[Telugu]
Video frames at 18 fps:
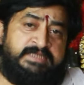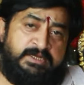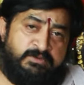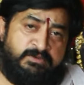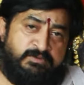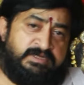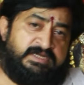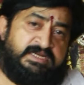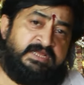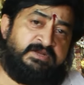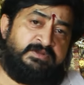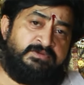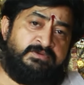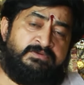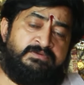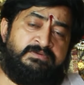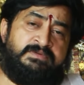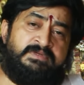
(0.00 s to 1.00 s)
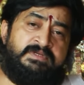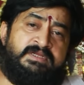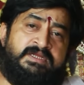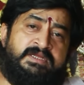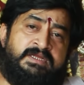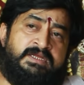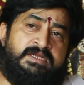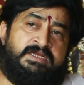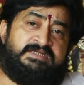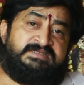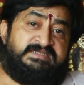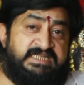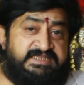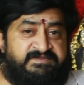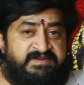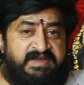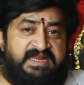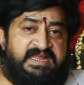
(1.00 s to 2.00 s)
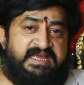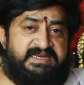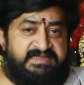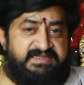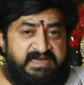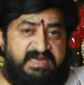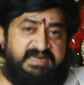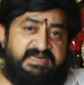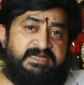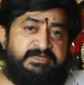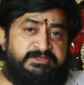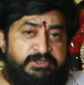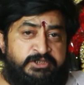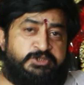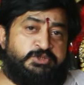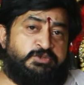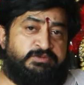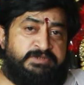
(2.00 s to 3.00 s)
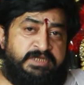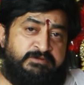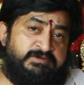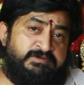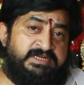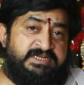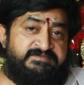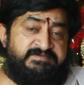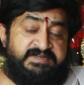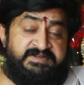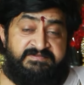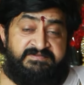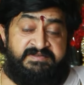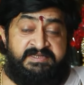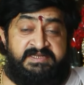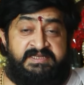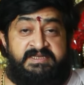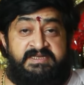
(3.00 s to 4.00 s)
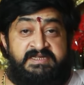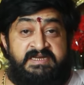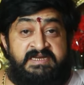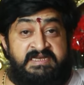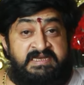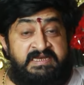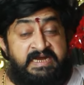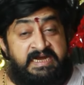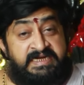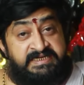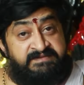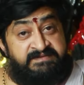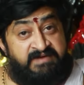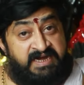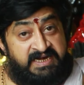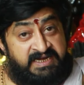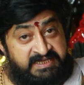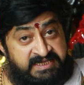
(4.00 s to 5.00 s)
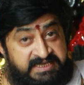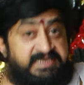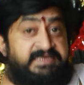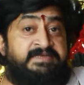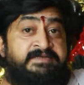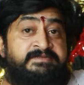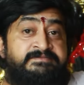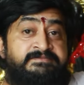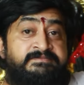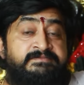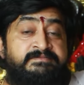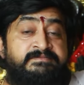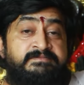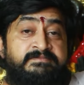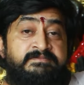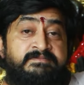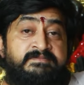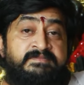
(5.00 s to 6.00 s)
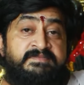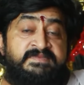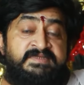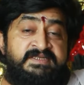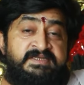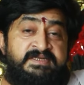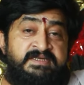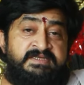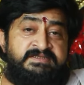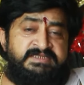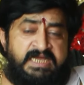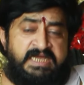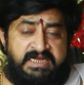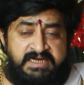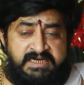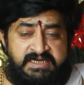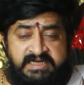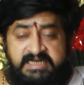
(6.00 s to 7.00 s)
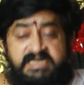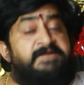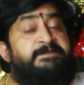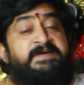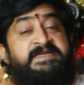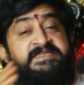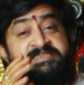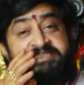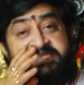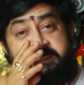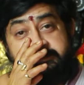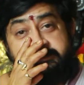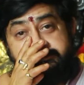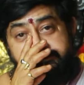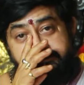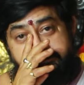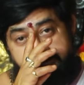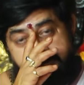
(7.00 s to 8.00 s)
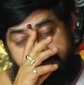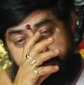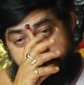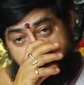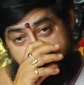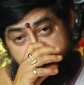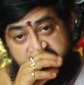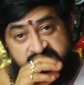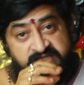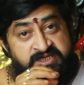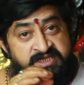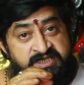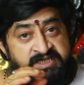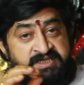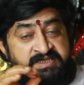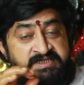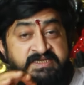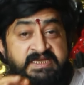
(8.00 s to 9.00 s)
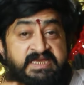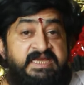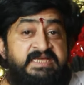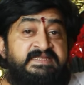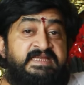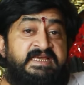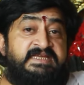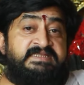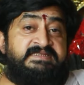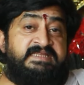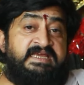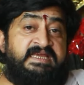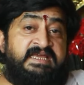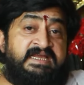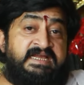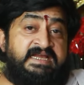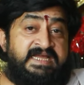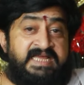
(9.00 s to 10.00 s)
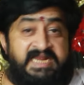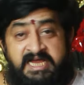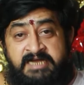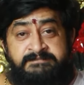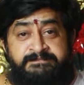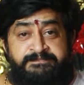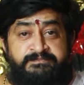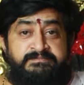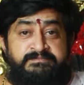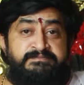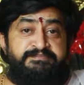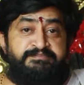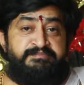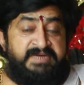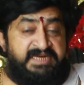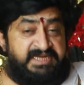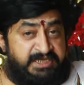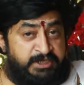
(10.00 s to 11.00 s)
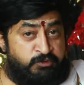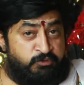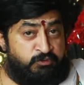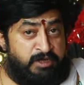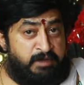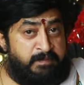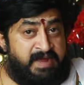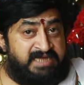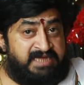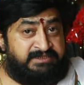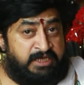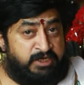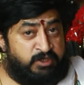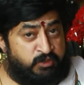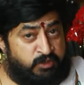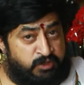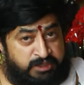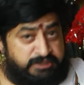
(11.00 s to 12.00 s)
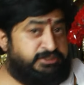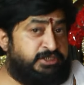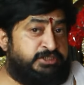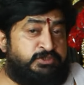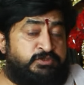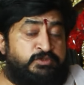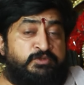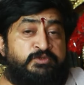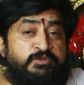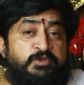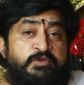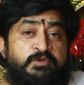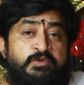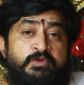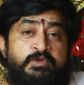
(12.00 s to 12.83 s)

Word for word: స్థలం కొనడానికో తద్వారా నిదానంగా తీర్చుకుందాము అనేటువంటివి ఇట్లాంటి వాళ్ళకి చక్కటి పరిష్కారం ఏదైతే గ్రహం మనకి రుణబాధలు కలుగ చేస్తుందో